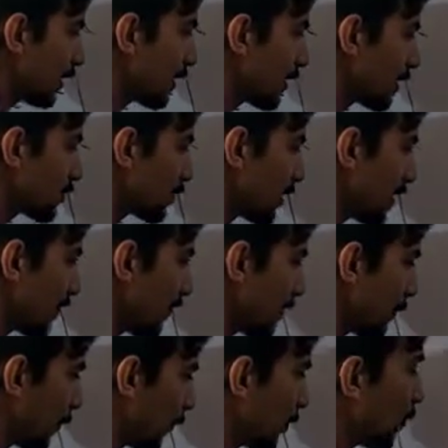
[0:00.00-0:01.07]
ये जो गिवन
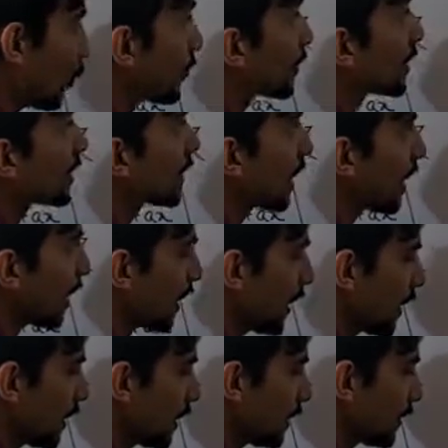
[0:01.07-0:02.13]
पॉलिनोमियल था
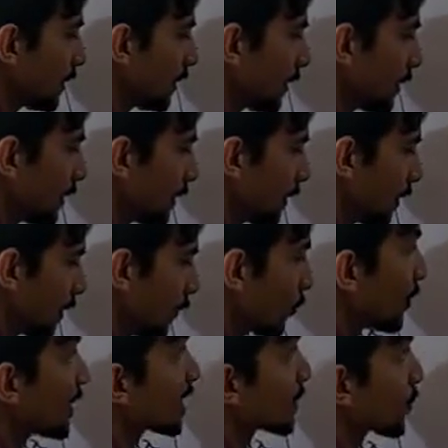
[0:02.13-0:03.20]
टू
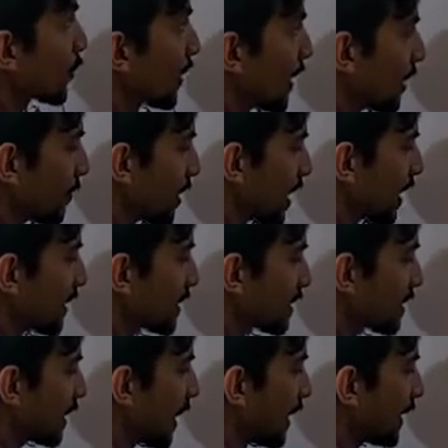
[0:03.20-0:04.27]
एक्स स्क् माइनस
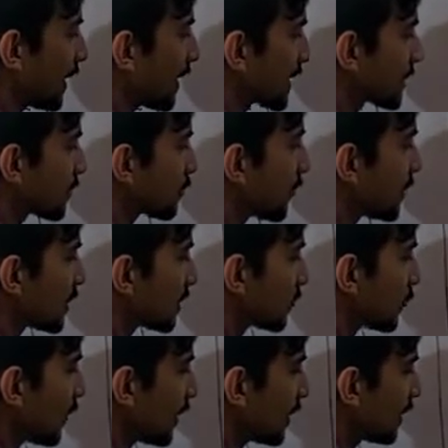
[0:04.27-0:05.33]
नाइन एक्स प्लस
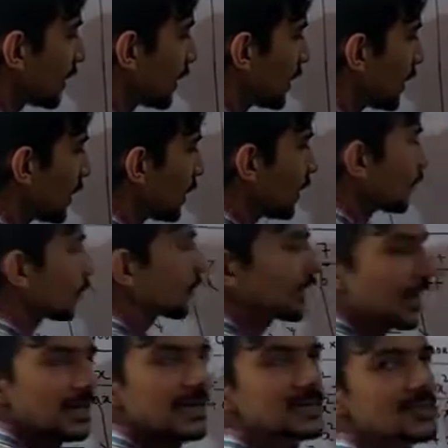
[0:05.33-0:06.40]
वन को
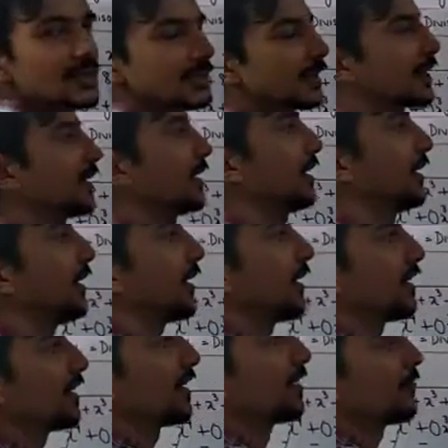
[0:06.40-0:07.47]
क्या लिख सकते हैं
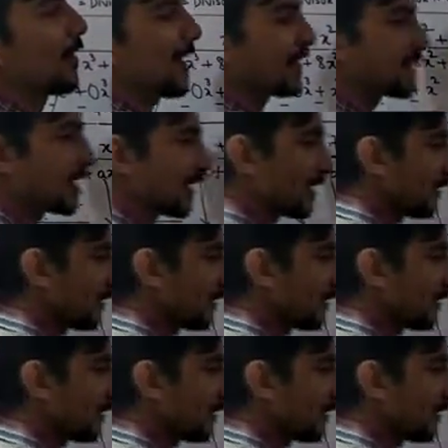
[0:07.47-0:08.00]
डिवाइजर